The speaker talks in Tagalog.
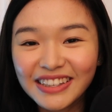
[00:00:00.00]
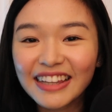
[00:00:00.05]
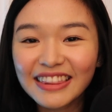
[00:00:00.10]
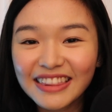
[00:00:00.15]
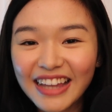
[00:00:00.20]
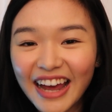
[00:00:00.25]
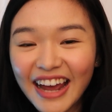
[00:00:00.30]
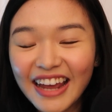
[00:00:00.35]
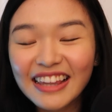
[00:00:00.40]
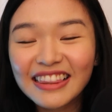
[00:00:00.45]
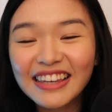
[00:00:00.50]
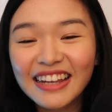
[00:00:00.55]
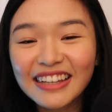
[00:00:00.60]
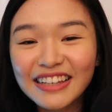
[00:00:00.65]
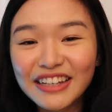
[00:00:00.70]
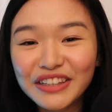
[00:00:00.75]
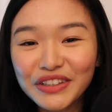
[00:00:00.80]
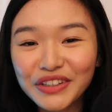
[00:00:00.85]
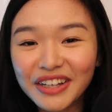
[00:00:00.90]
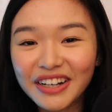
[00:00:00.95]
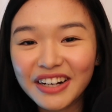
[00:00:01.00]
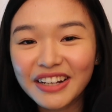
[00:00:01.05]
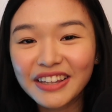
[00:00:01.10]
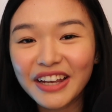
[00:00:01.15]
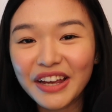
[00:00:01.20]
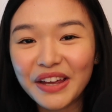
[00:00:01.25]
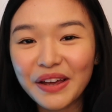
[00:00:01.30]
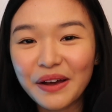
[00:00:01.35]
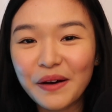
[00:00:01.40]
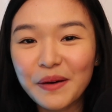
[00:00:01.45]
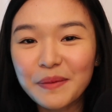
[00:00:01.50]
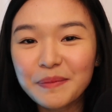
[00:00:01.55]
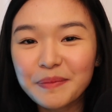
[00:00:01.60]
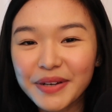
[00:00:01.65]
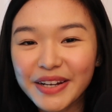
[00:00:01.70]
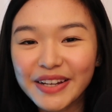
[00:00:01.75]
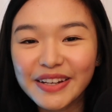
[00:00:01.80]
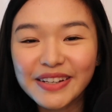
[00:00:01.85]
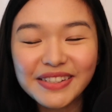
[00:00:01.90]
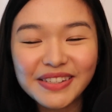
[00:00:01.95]
At dahil nandito na rin kayo,
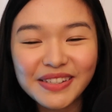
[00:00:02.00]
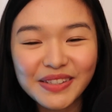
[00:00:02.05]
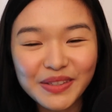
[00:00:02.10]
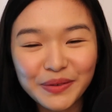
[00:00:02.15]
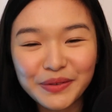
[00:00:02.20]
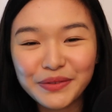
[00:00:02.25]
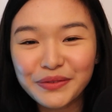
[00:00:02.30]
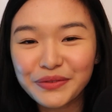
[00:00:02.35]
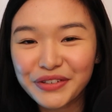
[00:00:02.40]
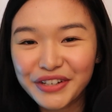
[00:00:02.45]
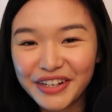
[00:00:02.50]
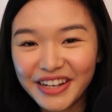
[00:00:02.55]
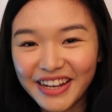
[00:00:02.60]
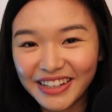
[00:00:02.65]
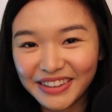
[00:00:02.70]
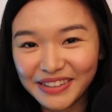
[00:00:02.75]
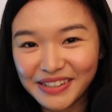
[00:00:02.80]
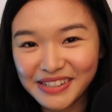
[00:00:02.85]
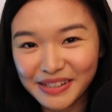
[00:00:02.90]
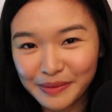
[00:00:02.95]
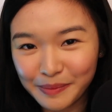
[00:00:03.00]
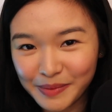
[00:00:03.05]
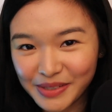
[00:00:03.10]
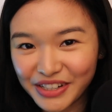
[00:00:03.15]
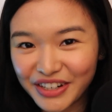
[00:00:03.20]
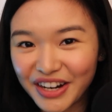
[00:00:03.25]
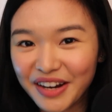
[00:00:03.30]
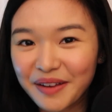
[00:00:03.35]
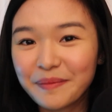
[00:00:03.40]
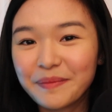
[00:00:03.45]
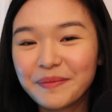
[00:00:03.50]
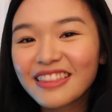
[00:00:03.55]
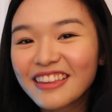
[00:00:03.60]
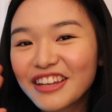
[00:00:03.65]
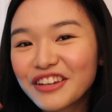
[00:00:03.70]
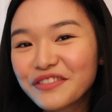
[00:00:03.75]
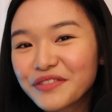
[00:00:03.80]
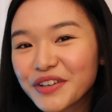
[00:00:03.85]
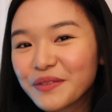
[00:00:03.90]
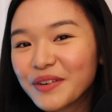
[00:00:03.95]
please don't forget to subscribe.
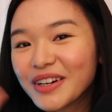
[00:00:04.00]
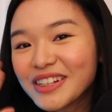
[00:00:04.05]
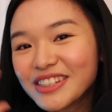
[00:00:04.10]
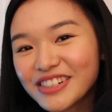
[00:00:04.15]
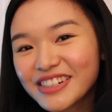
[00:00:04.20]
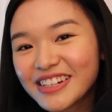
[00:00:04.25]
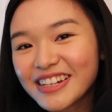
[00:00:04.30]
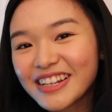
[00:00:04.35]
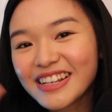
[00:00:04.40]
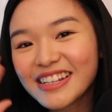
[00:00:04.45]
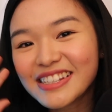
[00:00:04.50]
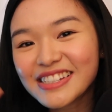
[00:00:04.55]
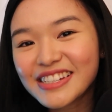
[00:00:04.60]
Thank you for watching.